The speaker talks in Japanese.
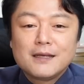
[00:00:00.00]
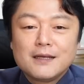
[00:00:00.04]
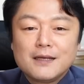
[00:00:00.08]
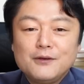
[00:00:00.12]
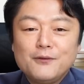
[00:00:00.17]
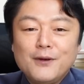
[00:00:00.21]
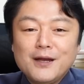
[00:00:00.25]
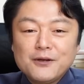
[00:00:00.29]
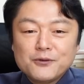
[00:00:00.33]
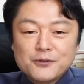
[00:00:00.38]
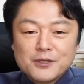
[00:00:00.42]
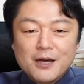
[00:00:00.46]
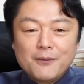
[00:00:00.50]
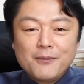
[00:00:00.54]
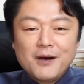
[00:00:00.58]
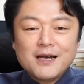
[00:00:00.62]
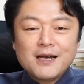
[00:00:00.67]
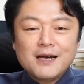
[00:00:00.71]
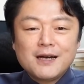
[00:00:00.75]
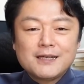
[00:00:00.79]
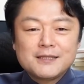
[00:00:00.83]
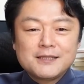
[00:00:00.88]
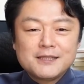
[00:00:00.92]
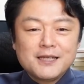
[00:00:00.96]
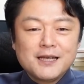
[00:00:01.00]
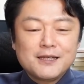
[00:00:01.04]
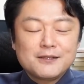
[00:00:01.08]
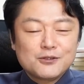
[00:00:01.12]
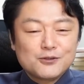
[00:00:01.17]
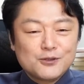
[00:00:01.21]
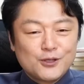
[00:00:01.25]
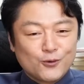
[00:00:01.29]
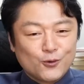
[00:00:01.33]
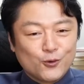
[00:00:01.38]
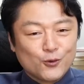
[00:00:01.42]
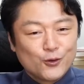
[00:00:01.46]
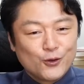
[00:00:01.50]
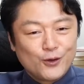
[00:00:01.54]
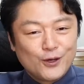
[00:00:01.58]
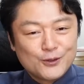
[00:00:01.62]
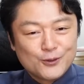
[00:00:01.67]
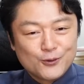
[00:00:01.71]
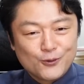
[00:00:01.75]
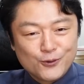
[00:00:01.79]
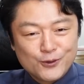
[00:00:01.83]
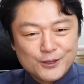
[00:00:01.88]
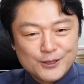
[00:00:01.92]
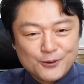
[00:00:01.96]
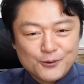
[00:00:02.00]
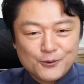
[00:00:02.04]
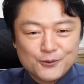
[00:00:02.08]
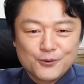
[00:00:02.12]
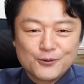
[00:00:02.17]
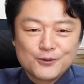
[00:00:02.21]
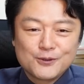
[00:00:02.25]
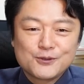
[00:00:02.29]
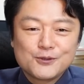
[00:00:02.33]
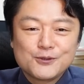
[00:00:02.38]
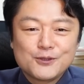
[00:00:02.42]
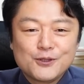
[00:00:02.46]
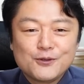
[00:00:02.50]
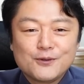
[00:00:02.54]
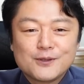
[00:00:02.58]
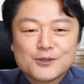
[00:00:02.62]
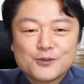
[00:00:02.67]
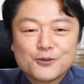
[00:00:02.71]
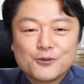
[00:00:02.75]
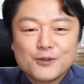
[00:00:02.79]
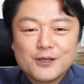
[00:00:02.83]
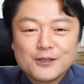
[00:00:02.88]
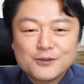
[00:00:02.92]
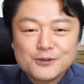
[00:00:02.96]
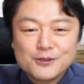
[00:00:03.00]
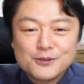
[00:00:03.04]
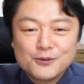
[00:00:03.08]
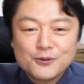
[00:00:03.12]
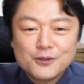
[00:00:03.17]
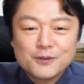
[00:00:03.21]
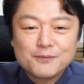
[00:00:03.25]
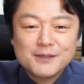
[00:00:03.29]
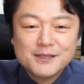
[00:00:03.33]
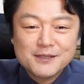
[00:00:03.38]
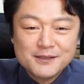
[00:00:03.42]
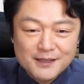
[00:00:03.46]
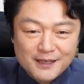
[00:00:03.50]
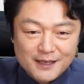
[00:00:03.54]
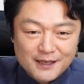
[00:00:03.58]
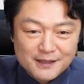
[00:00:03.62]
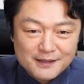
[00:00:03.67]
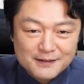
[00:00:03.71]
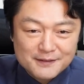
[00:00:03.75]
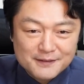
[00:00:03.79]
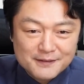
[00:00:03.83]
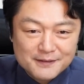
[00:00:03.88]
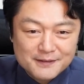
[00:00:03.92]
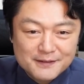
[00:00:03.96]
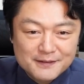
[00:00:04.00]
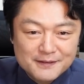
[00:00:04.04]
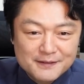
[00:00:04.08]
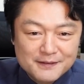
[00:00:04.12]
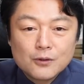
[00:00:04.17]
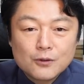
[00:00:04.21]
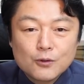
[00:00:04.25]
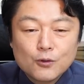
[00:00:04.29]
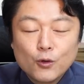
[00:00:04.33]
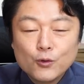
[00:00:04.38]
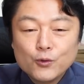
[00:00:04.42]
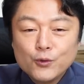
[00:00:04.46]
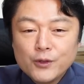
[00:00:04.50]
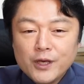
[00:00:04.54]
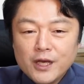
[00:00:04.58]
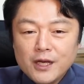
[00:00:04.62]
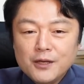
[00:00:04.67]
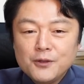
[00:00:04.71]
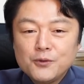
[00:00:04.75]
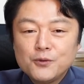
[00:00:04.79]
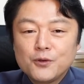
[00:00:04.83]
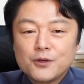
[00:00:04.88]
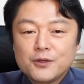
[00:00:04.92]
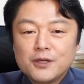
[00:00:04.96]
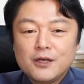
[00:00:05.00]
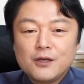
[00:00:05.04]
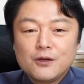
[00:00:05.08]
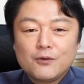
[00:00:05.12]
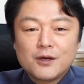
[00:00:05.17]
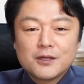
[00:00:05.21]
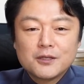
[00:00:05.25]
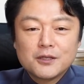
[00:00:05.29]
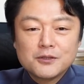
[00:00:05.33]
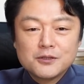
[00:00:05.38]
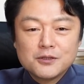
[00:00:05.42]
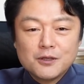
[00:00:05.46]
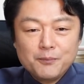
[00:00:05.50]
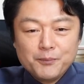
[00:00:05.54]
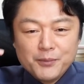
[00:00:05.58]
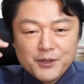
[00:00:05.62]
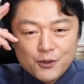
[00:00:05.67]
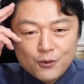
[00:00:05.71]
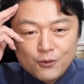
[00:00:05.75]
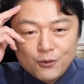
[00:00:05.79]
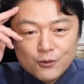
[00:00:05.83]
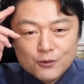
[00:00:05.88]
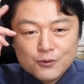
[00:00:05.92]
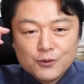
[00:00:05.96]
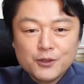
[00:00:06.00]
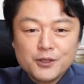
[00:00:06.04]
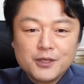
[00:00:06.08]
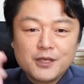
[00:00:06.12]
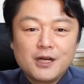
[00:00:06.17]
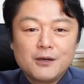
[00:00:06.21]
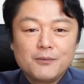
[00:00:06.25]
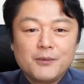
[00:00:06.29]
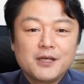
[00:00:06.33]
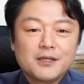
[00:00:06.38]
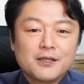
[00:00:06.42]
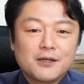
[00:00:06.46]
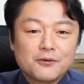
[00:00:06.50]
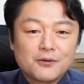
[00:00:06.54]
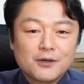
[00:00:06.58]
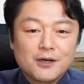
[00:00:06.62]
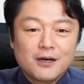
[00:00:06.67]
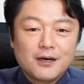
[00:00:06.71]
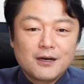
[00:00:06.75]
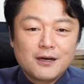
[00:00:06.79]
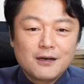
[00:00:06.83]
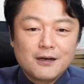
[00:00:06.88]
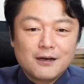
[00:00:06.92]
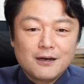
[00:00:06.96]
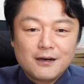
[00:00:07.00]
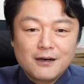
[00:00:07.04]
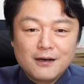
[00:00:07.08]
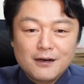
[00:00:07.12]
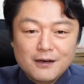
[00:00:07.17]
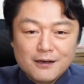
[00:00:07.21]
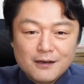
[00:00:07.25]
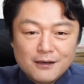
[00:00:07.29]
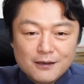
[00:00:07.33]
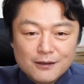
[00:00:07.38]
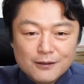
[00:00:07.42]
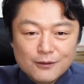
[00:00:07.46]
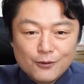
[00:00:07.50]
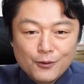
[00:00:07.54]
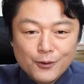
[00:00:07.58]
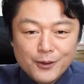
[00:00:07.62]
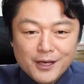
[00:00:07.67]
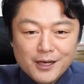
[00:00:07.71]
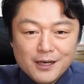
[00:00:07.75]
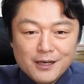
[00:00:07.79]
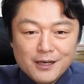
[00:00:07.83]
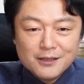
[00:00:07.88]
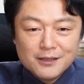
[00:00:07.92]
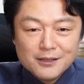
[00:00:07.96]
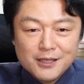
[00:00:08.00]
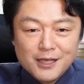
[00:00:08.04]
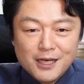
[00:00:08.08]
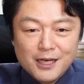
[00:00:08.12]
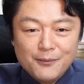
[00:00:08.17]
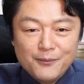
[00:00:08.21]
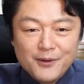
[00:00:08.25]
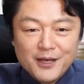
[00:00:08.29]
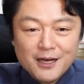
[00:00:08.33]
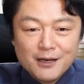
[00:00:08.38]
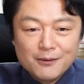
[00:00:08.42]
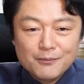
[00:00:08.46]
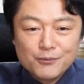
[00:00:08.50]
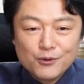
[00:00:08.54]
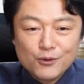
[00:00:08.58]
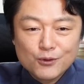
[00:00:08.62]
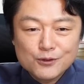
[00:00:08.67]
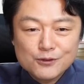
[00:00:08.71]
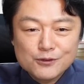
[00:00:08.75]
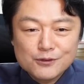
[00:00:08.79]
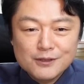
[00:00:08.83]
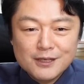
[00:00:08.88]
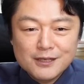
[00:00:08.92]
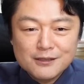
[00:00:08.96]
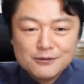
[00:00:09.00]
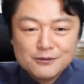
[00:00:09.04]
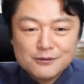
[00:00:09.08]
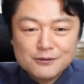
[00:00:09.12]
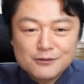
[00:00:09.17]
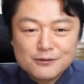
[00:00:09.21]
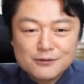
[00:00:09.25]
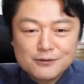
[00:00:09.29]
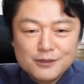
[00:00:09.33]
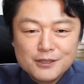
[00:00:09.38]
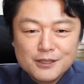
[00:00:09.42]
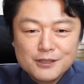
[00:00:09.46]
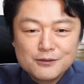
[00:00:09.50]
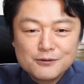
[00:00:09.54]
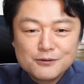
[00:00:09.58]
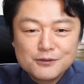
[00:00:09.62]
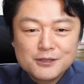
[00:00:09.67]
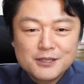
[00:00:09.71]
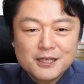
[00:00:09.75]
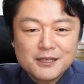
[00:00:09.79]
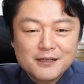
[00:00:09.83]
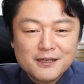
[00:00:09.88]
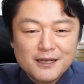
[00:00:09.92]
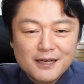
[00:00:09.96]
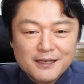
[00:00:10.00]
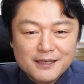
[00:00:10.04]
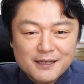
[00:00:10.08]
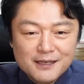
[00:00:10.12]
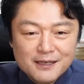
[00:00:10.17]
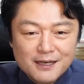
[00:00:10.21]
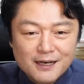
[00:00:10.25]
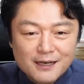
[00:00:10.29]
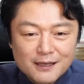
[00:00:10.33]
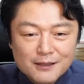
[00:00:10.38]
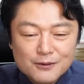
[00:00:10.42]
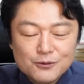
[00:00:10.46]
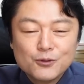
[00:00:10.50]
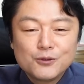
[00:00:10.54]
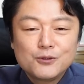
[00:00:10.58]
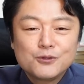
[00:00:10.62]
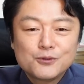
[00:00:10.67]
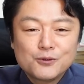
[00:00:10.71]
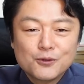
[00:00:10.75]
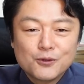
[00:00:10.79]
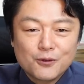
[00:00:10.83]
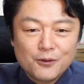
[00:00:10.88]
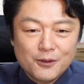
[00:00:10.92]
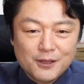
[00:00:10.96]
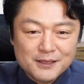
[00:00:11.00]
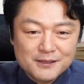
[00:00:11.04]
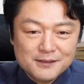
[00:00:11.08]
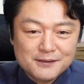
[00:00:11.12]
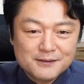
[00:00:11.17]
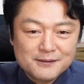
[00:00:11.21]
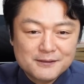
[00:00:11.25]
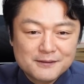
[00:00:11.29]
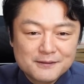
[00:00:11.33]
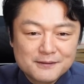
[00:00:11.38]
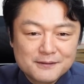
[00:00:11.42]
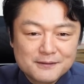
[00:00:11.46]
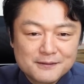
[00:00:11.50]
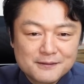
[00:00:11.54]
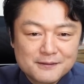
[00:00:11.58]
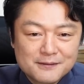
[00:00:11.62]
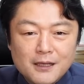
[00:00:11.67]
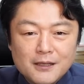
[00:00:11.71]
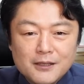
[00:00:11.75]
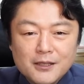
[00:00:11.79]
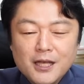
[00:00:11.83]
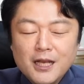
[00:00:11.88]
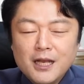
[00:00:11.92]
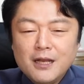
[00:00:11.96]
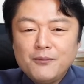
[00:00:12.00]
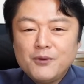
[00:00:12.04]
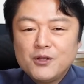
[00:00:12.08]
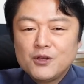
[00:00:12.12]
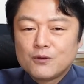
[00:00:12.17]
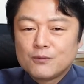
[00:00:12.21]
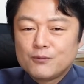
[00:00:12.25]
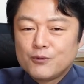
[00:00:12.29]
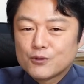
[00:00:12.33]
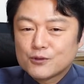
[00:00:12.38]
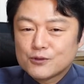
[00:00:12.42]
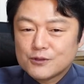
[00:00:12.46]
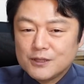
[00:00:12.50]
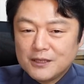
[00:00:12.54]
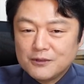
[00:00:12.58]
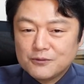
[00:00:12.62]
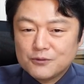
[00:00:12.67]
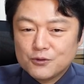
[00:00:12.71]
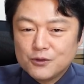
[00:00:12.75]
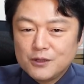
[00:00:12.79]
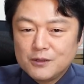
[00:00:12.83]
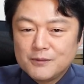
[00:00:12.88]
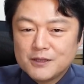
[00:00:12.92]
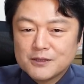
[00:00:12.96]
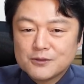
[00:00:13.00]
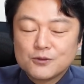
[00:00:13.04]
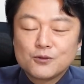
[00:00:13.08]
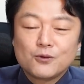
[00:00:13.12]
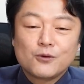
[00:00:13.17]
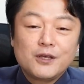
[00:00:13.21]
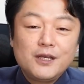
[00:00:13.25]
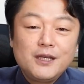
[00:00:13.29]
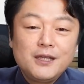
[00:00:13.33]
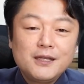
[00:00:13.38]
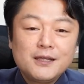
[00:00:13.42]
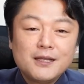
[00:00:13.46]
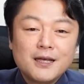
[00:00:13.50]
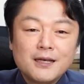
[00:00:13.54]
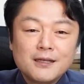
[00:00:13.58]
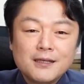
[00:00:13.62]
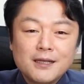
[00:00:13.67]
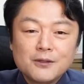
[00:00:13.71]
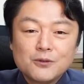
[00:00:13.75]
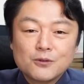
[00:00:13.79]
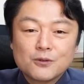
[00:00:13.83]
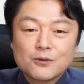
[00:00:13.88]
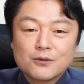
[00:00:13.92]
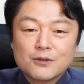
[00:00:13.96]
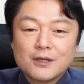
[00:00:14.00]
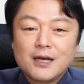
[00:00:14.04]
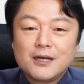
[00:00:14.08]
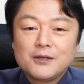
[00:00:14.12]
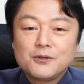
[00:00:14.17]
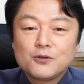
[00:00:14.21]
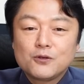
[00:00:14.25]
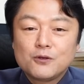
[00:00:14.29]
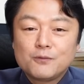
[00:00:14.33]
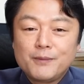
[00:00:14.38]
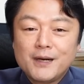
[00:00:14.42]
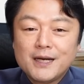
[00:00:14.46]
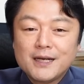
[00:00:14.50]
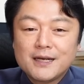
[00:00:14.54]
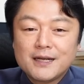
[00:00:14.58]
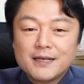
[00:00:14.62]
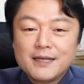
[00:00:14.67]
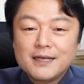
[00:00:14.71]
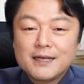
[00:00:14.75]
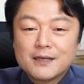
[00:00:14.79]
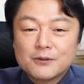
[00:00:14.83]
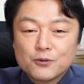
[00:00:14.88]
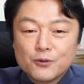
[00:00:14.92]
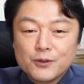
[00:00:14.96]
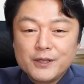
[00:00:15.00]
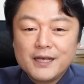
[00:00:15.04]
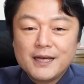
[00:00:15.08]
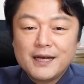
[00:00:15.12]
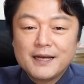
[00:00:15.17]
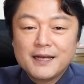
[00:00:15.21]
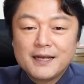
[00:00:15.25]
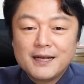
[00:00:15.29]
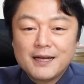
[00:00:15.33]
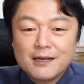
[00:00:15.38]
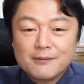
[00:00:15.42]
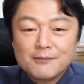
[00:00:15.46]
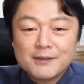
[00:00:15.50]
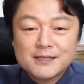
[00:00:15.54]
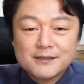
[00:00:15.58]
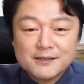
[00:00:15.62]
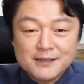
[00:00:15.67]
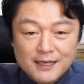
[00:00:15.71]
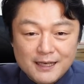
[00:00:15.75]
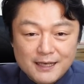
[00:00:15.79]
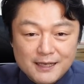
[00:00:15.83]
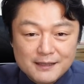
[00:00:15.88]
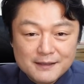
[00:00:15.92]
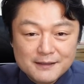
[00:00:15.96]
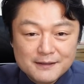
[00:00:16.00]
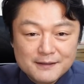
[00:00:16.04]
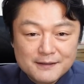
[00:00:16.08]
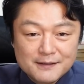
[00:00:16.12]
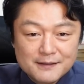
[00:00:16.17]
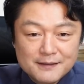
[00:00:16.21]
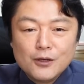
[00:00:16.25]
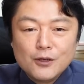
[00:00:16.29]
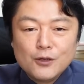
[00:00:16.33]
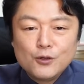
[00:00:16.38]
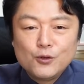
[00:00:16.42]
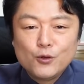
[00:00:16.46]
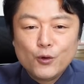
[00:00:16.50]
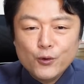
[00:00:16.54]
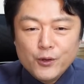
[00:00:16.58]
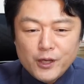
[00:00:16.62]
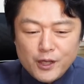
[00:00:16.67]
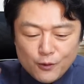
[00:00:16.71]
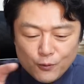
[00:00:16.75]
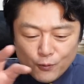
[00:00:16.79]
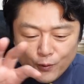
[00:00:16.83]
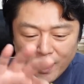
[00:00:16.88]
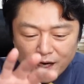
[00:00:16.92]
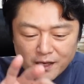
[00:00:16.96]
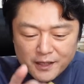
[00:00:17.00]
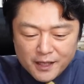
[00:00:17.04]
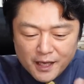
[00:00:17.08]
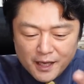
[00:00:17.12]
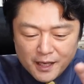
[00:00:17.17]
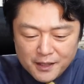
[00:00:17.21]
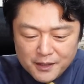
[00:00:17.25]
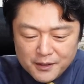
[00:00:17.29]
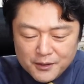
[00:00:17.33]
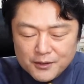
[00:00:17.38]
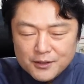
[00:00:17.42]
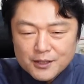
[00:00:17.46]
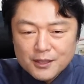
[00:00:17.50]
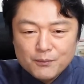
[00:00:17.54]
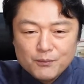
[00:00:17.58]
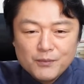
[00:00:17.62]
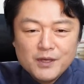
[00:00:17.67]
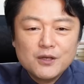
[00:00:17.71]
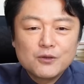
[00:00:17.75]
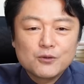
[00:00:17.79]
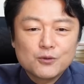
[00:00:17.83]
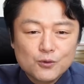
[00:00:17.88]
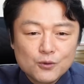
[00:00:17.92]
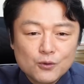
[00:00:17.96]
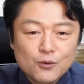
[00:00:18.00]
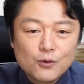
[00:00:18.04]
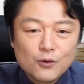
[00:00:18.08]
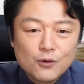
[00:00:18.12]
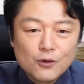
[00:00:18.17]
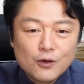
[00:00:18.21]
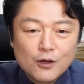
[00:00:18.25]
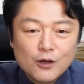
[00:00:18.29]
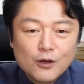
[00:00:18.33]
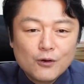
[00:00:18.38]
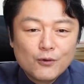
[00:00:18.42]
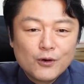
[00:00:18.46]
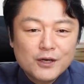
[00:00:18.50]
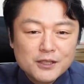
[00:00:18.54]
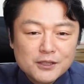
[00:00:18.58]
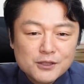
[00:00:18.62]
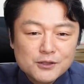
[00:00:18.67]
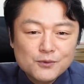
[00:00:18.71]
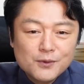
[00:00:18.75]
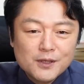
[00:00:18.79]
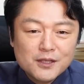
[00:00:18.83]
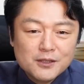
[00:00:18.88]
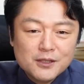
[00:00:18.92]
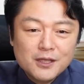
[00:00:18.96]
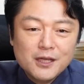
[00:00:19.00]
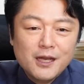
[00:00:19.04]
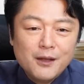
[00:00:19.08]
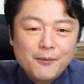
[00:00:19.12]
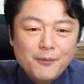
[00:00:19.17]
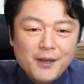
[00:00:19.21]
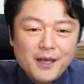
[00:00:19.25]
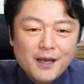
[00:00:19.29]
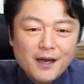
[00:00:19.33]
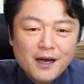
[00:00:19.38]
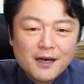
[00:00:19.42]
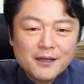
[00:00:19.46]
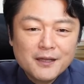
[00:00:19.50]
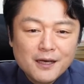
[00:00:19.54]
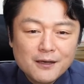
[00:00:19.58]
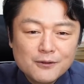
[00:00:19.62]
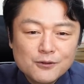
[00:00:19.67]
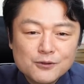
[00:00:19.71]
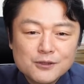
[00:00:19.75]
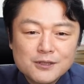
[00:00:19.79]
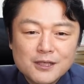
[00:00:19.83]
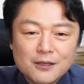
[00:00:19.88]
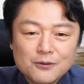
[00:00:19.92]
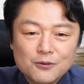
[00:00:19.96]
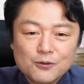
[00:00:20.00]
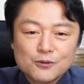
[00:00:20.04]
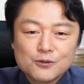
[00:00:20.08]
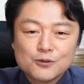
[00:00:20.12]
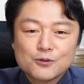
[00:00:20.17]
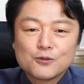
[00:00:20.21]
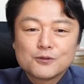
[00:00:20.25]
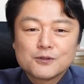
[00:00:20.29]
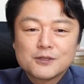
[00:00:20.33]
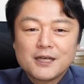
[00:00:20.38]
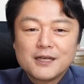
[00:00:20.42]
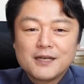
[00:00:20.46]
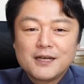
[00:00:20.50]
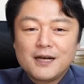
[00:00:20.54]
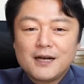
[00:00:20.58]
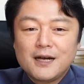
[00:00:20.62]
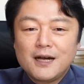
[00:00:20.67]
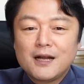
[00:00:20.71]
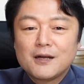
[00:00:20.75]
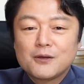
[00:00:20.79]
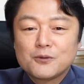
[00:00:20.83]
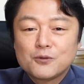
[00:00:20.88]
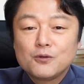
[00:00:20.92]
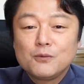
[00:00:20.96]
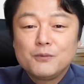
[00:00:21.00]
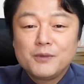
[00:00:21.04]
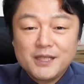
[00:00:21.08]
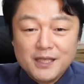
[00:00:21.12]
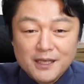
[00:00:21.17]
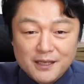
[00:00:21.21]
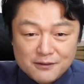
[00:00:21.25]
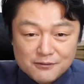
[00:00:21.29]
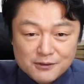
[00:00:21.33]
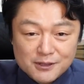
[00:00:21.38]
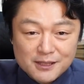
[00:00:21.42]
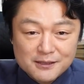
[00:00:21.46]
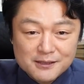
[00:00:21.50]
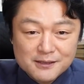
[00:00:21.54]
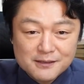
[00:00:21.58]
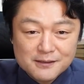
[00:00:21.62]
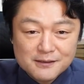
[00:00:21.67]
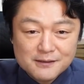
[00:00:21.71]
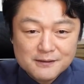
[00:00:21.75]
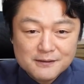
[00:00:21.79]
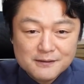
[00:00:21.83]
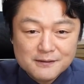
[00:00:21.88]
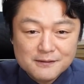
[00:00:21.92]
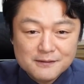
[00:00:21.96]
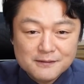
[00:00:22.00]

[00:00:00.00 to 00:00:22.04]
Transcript: いわゆる玉川事件についてこの後起きたことについては省略しておきますが、このやりとりで私がピコーンとひらめいたのが、あ、これテレビが没落する理由じゃないかというところです。テレビの没落と言いますと、インターネットの台頭ばかりが取り上げられますが、より分け入ってみると、私はテレビアナウンサーの存在があると見ているんです。